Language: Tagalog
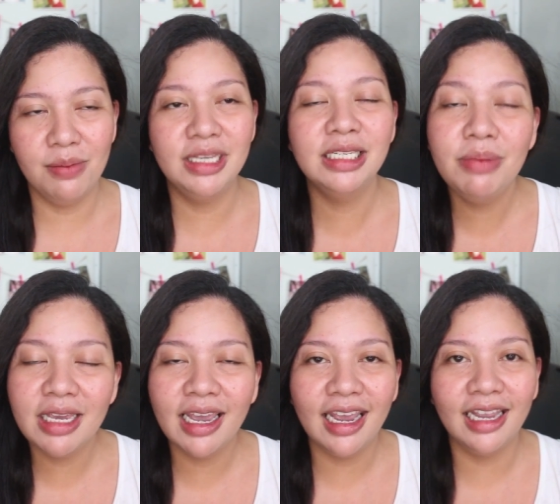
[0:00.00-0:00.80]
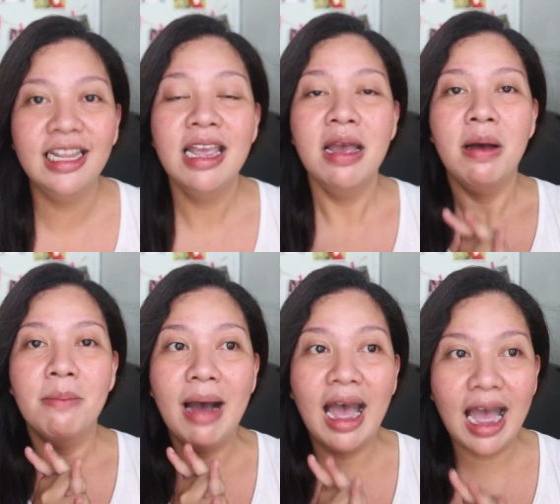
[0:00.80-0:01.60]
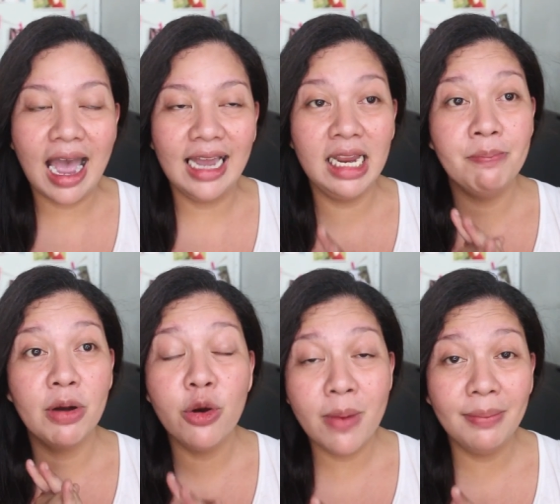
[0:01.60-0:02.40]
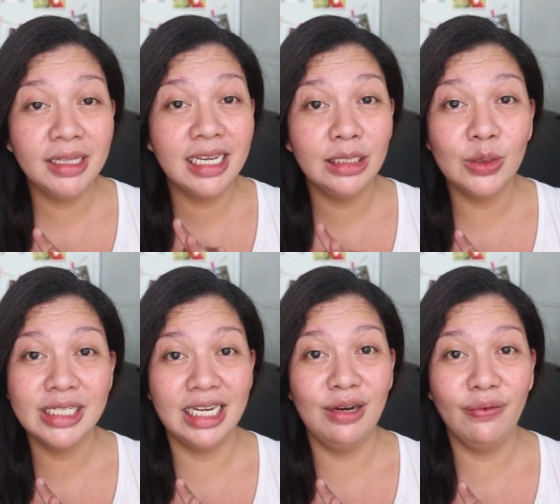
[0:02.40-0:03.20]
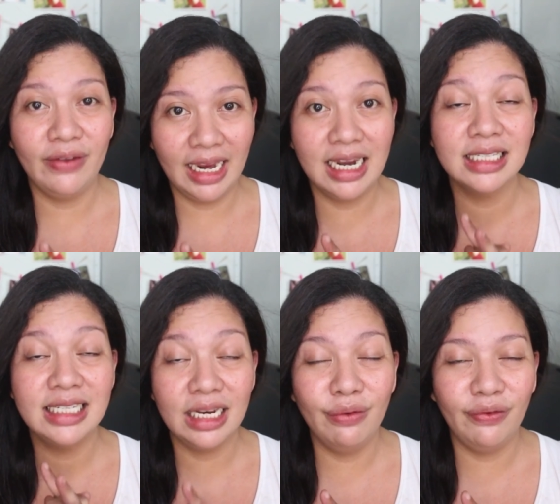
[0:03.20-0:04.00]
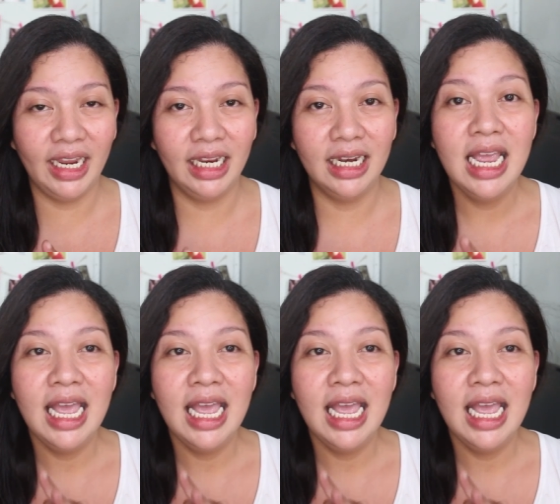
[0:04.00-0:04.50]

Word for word: Ibig sabihin, maaaring pag gumamit ka nitong cellophane, ng cellophane,